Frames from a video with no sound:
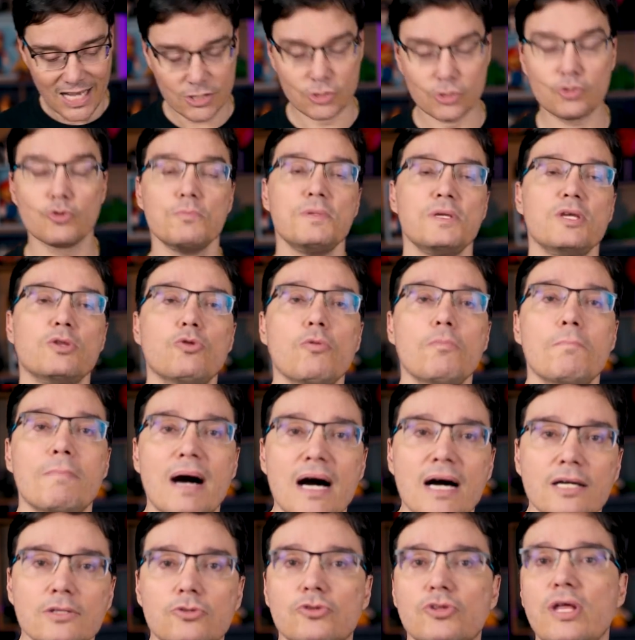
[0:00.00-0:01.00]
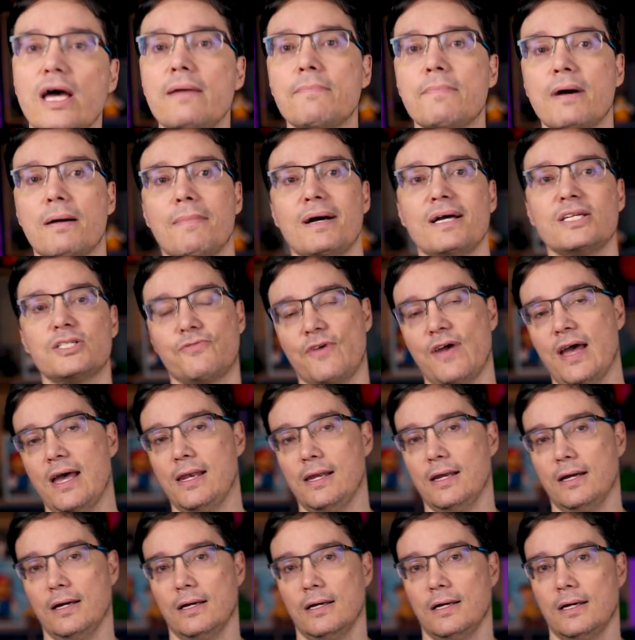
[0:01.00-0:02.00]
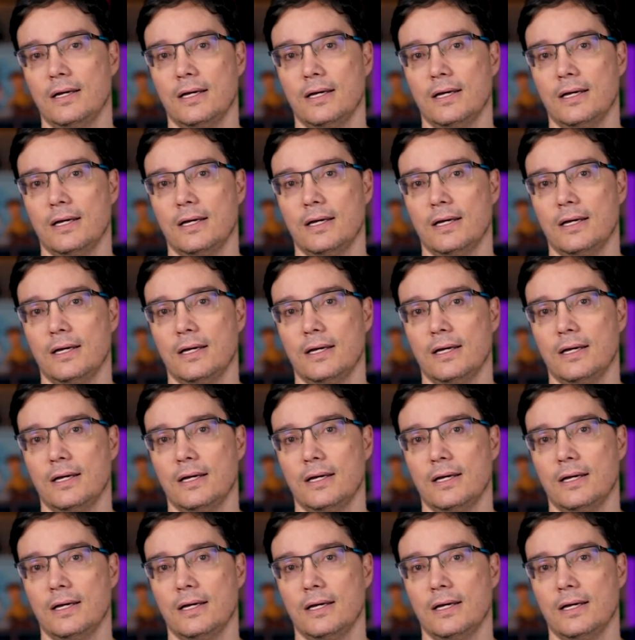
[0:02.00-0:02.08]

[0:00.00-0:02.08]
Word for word: assumindo o manto da irmã mais velha.